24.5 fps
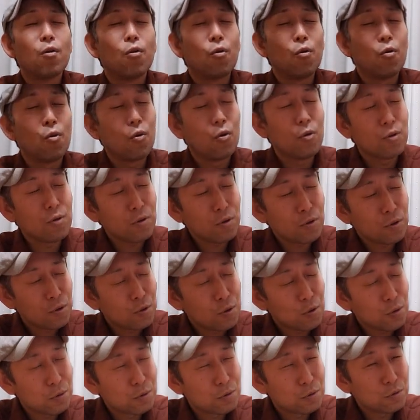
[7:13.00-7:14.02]
この
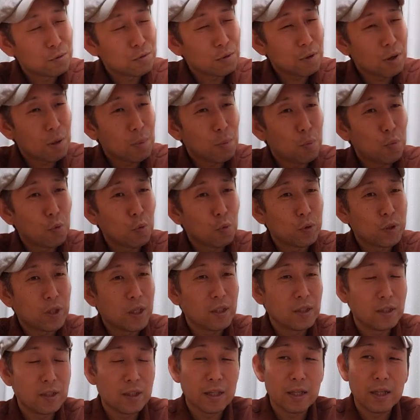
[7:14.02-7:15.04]
曲はもう
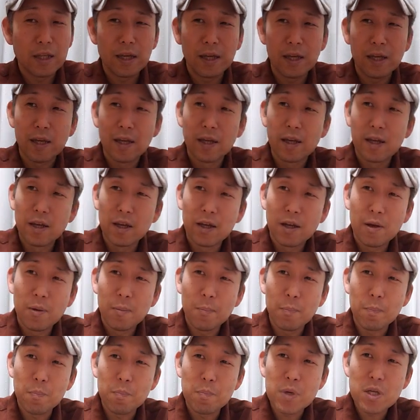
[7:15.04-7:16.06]
だって
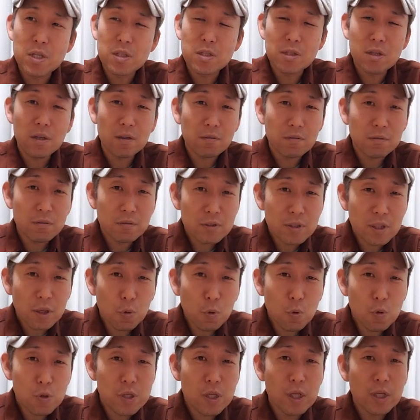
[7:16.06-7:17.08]
めちゃく
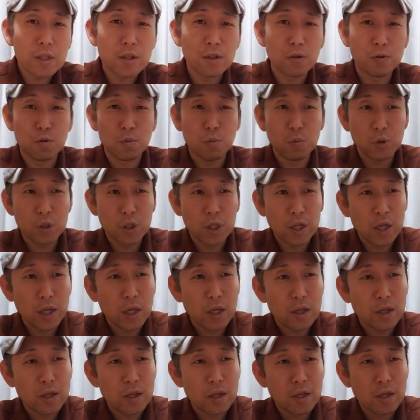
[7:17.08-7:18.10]
ちゃおしゃれですもん
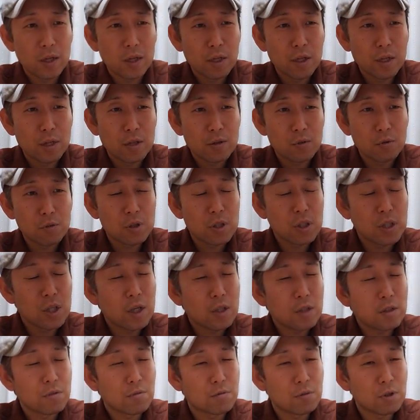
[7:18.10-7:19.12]
ね。そして
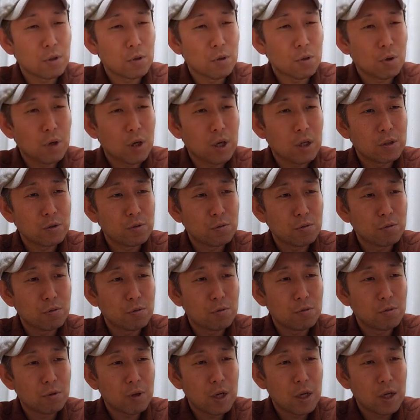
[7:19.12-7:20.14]
何て言うんだろうあ
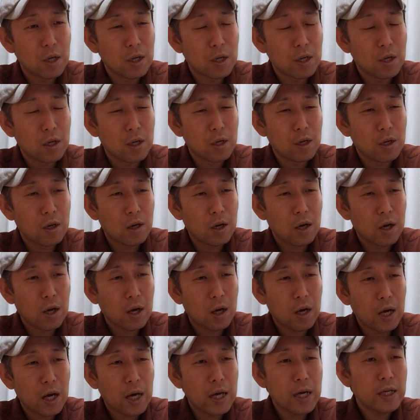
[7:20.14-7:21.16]
の
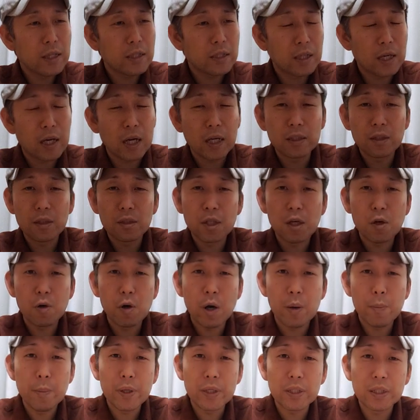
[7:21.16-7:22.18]
あえて派手さ
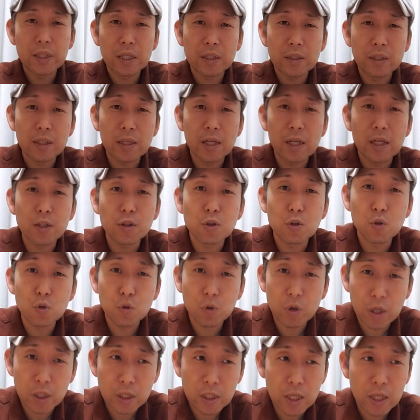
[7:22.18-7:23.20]
をあんまり出さないってい
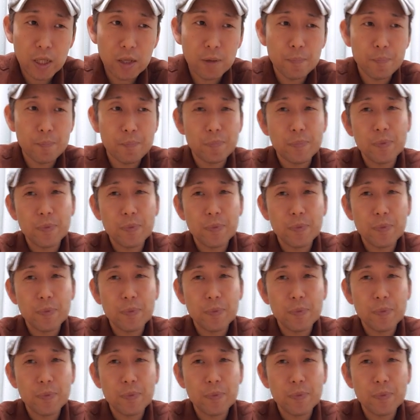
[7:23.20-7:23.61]
うかね